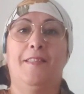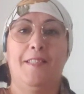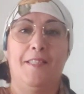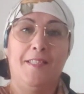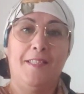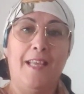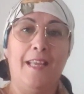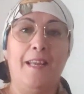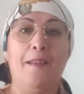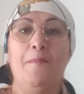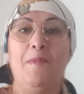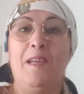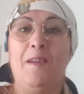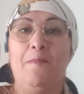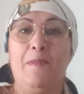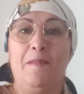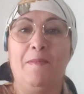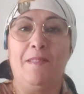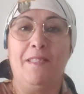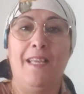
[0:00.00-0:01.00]
السلام
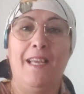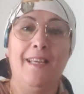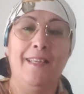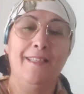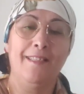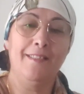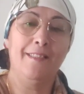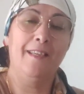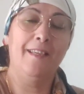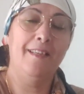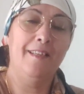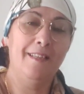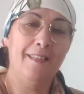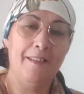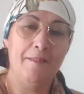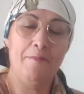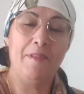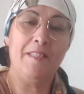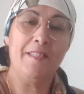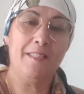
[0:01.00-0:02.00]
الحبايب ديالك دايرين
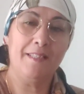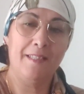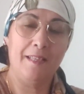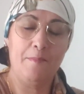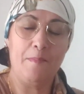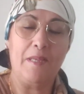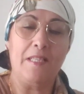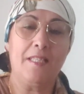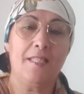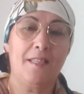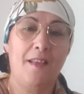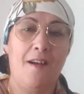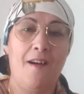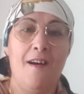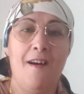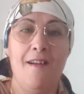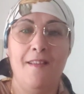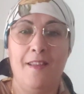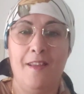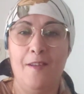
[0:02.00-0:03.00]
لاباس كدا مع
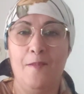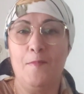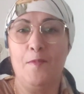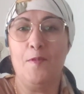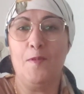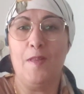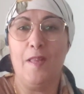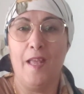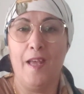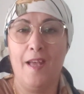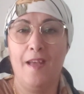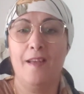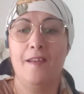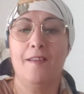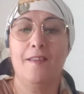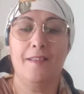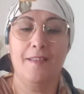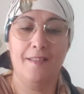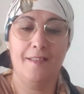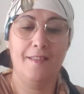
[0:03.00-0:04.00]
الصحه الحمد لله
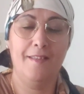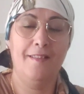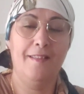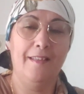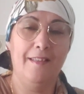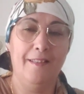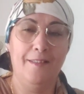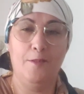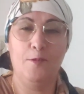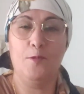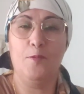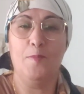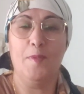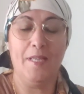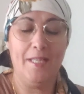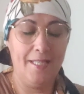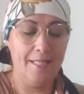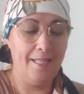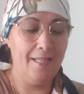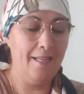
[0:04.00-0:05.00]
كدايرين
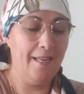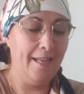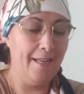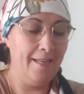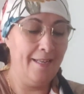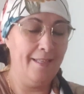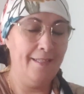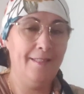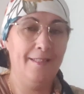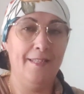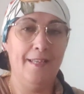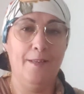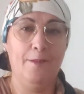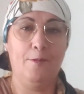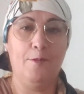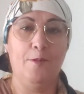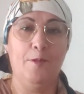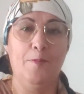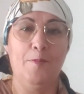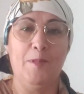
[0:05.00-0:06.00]
نتوما كدا العائله
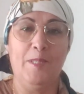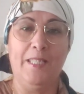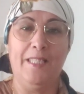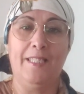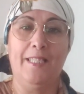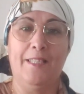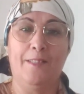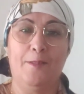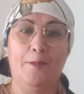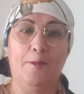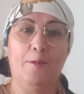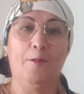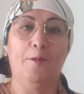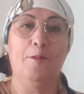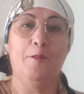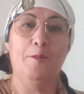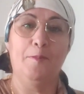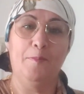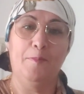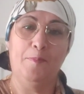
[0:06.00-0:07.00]
ديالكم
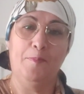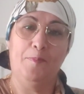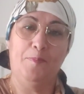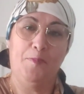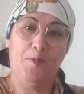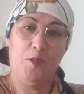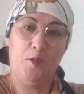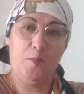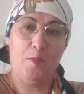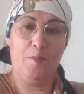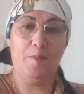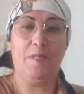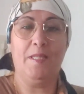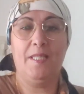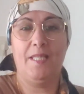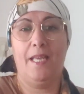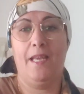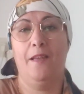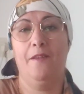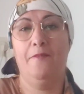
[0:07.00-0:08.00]
وليداتكم نتوما
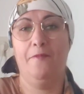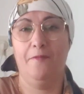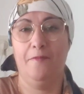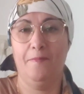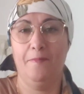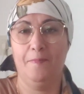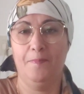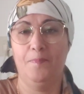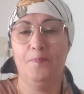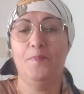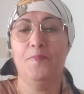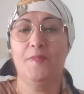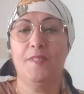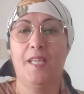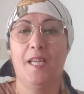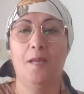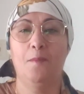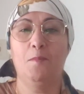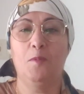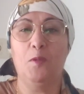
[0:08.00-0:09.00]
بزاف
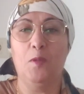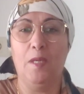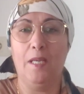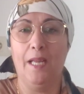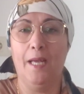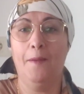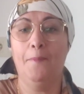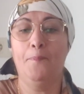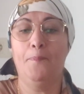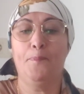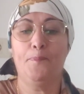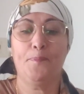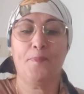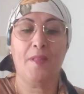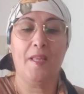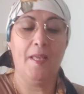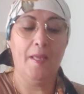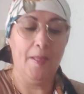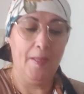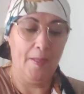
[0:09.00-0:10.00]
الحمد لله
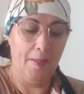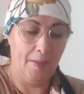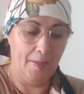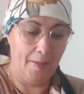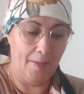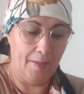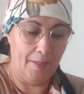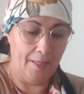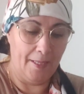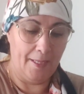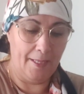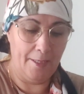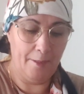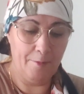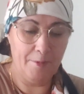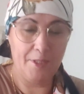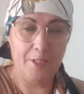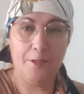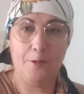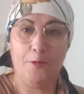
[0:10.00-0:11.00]

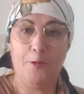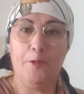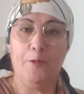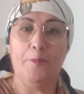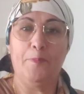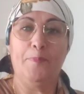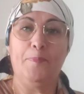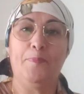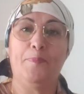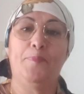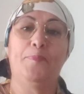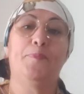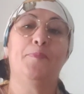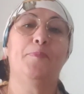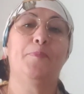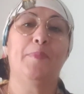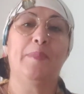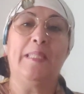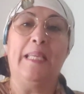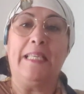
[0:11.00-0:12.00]
اليوم جيتكم
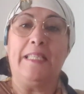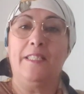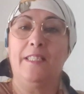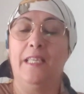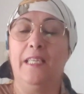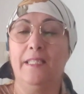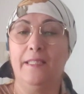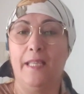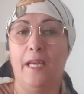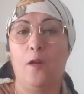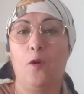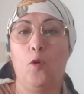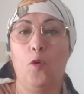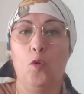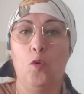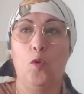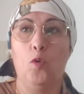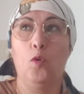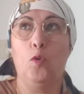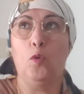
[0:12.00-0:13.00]
بداكشي اللي
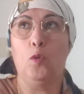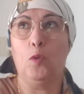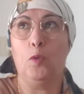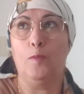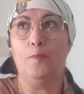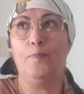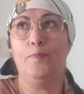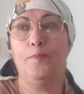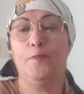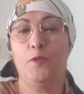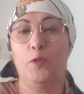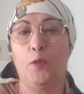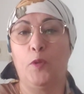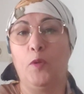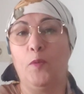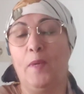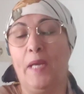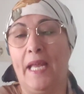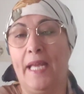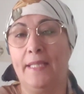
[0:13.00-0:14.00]
داروا دوك
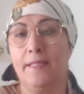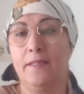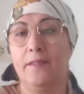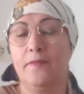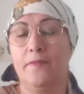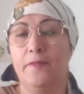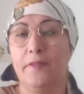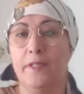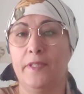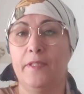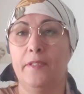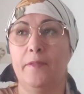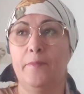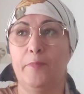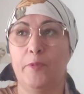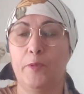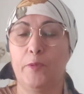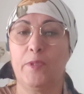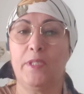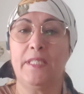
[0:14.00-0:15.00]
الولاد في
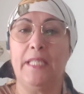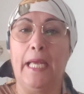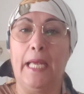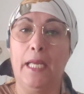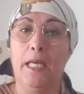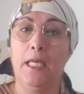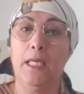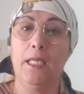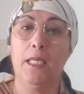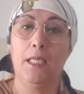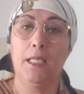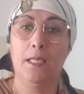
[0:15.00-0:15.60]
بروكسل